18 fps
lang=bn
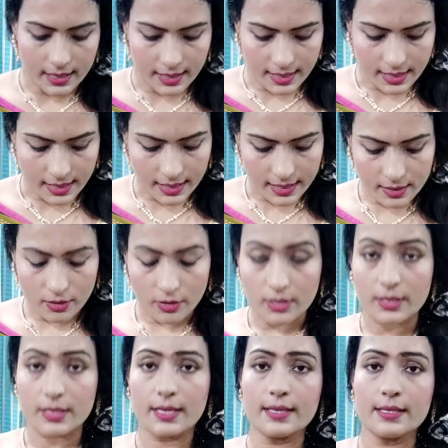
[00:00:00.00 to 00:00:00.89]
একটা কালার
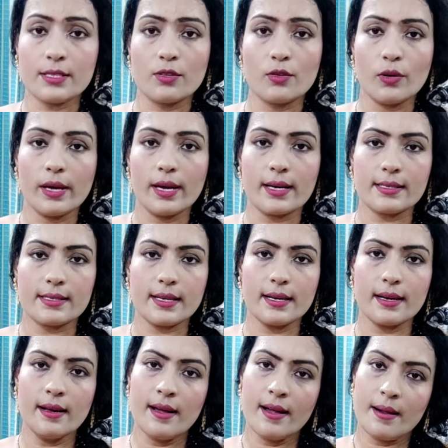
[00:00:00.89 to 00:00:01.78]
কন্ট্রাস্ট দুই
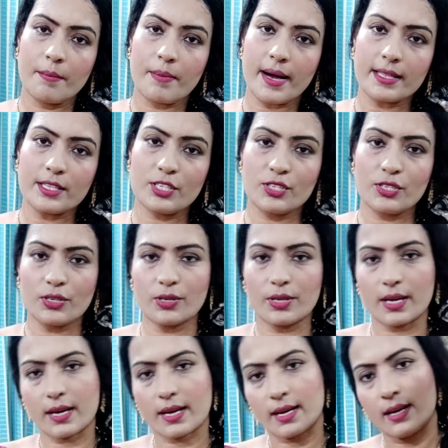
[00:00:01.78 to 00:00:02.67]
হাজার পাঁচশো
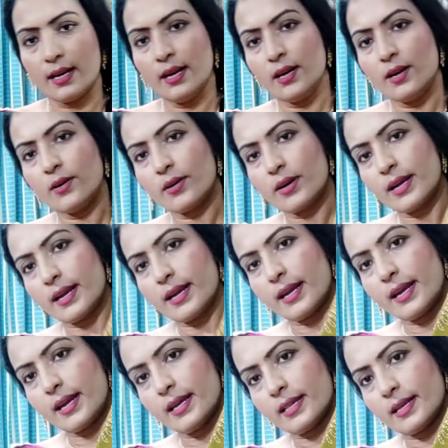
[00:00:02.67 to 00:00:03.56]
টাকা ওকে
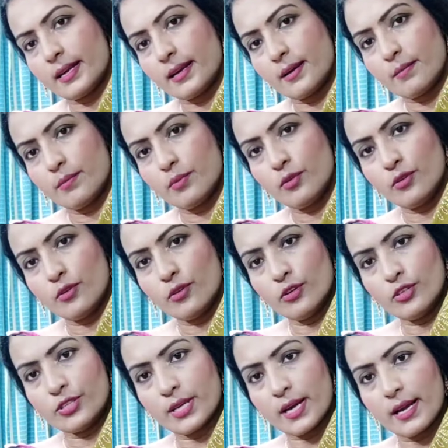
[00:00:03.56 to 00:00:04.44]
এই দেখেন
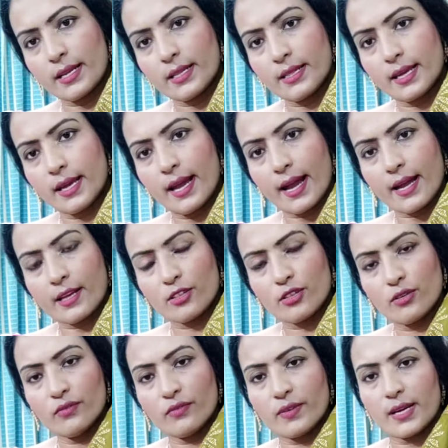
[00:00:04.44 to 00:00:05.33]
পুরো শাড়িতে
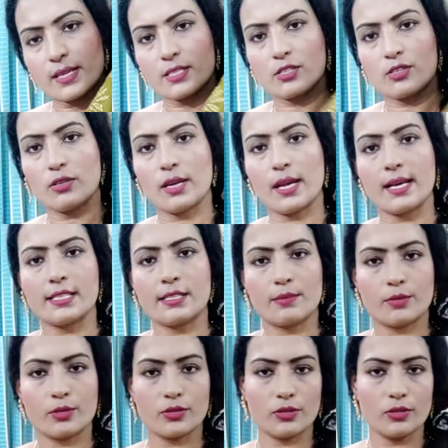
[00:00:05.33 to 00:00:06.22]
একদম ফার্স্ট টু
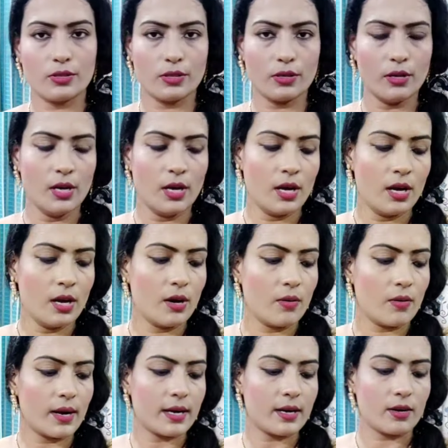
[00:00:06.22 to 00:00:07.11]
লাস্ট পর্যন্ত
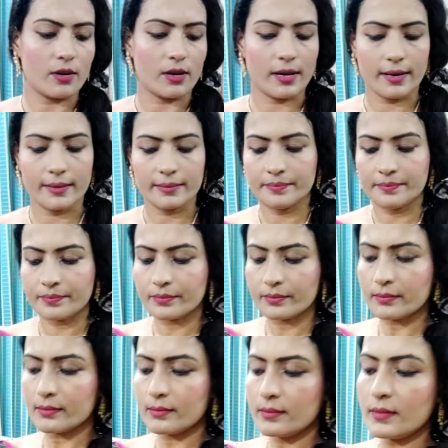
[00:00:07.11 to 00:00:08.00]
ওয়ার্ক করা
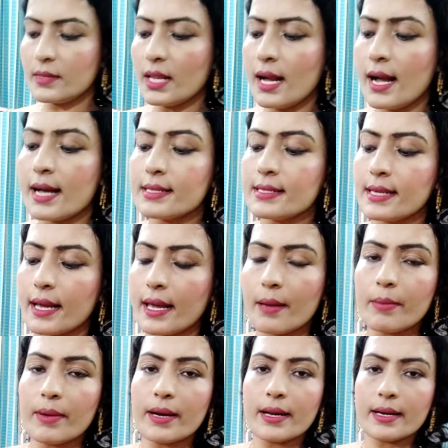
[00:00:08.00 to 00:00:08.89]
আচ্ছা
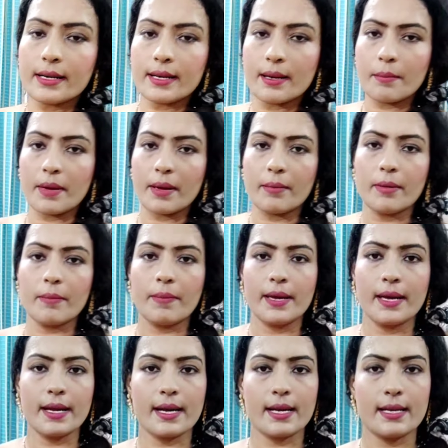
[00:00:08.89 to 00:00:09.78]
এবার একটা বেবি
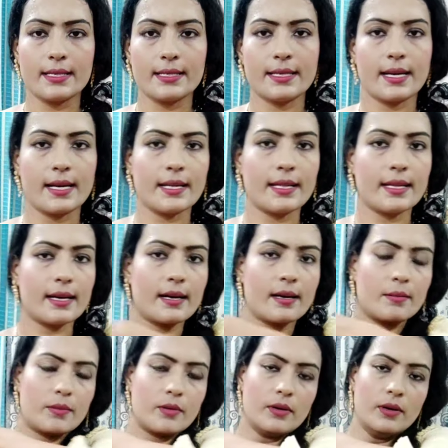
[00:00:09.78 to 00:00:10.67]
পিঙ্ক কালার শাড়ি
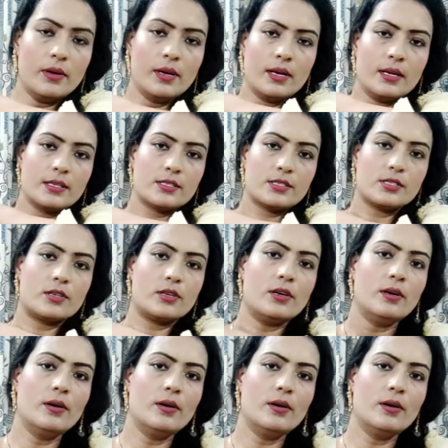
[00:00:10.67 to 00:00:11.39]
দেখাবো সো